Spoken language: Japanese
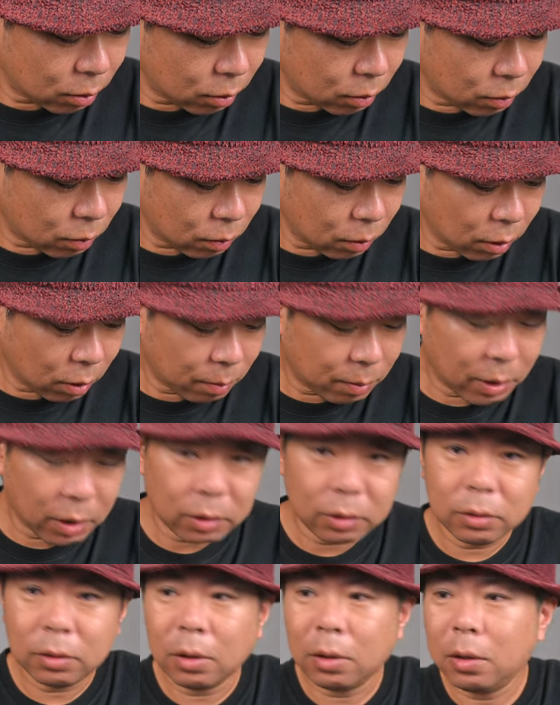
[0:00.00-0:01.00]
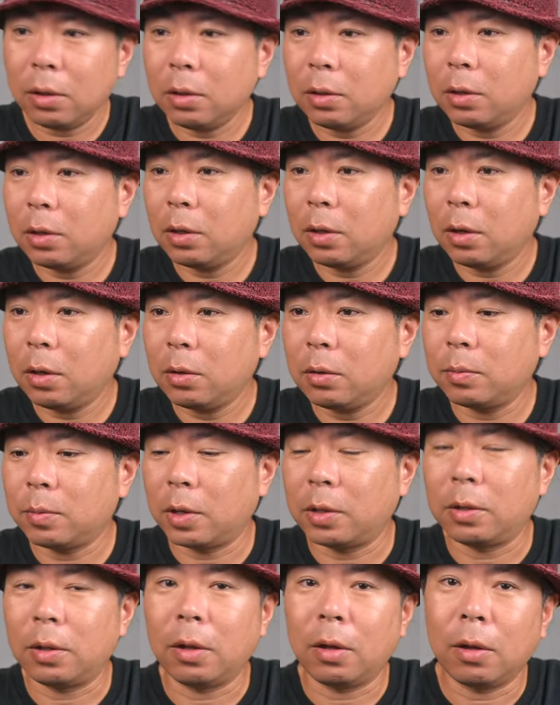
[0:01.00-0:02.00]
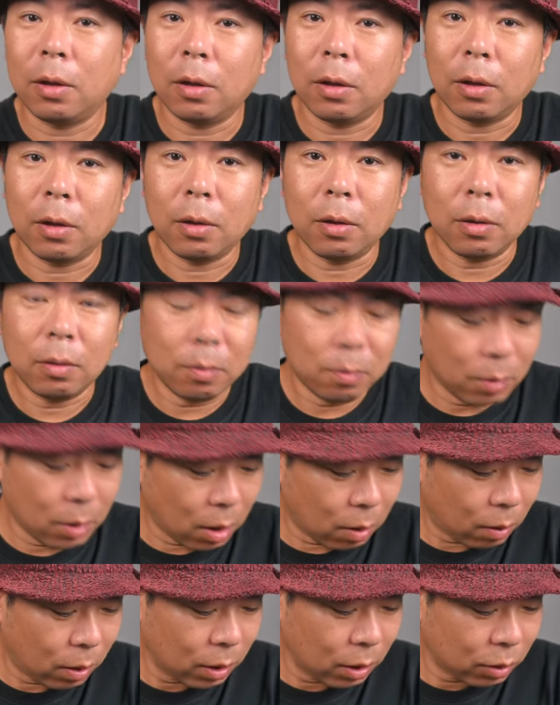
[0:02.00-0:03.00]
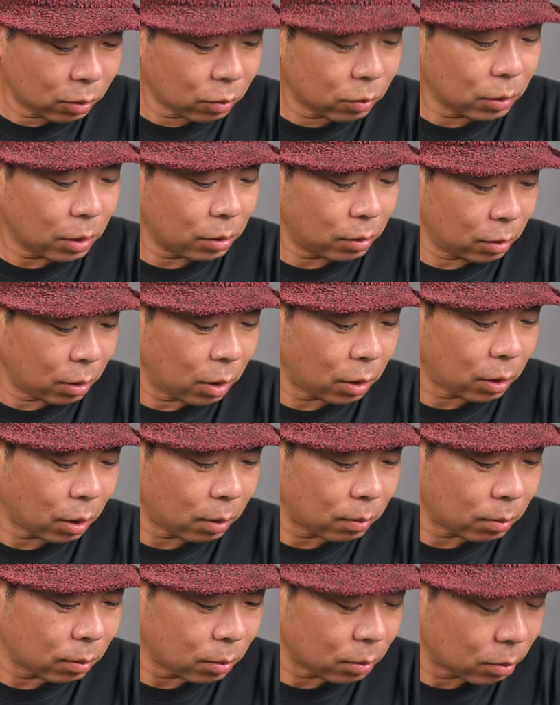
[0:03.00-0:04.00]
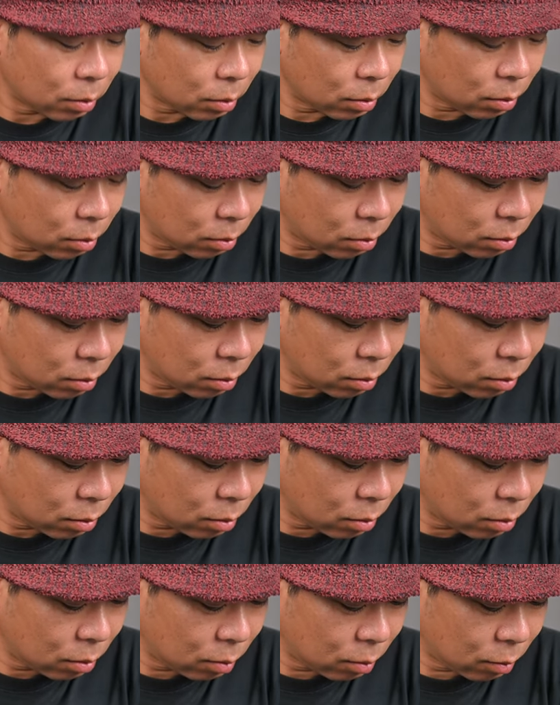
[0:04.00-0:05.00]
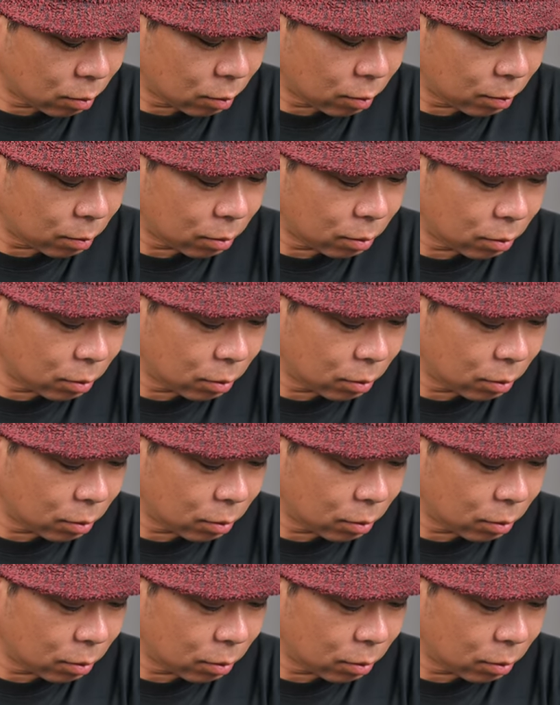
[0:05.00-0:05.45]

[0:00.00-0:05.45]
これ、バッテリー切れるまで回りそうですね、多分。もう、